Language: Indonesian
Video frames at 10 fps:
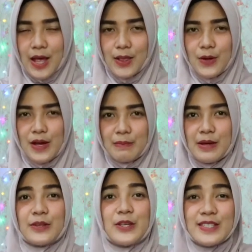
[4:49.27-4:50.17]
Allah
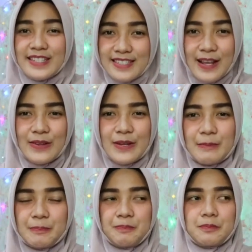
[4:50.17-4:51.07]
Akbar pas isalur
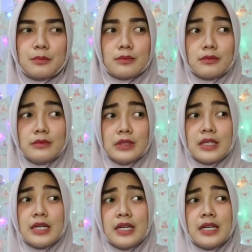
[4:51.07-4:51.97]

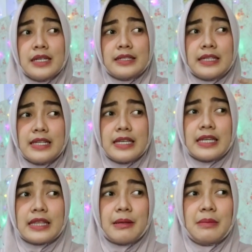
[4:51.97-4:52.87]
jadi
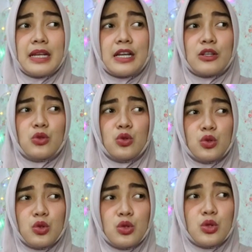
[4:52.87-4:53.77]
kita bilang
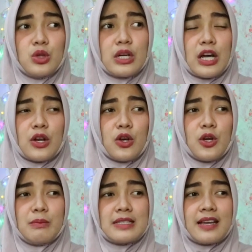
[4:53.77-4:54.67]
dulu
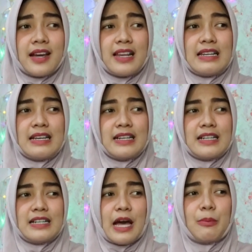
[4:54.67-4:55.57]
kalau misalkan
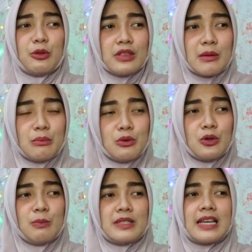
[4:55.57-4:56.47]
e, hapunten
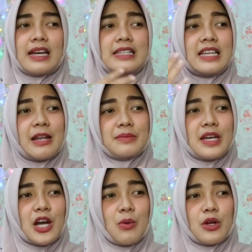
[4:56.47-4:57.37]
bu misalkan dalam
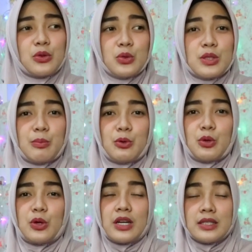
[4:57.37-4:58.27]
jangka waktu 10
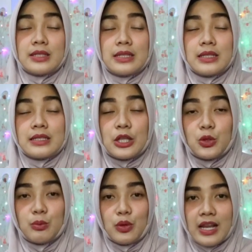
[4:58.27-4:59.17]
eh
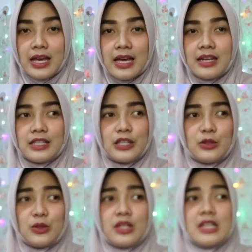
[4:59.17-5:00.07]
satu bulan
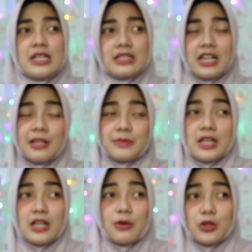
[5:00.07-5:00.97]
gitu dalam
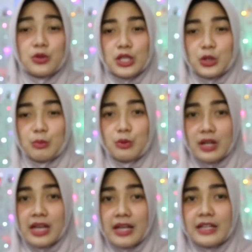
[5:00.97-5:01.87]
jangka waktu satu
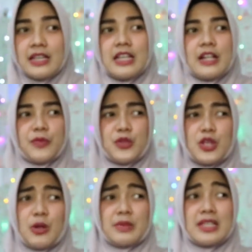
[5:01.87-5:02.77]
bulan terus
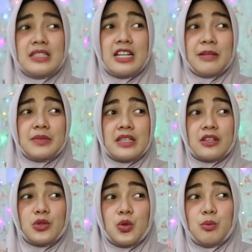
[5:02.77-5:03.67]
kalau misalkan dalam
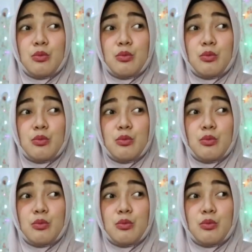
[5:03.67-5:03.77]
satu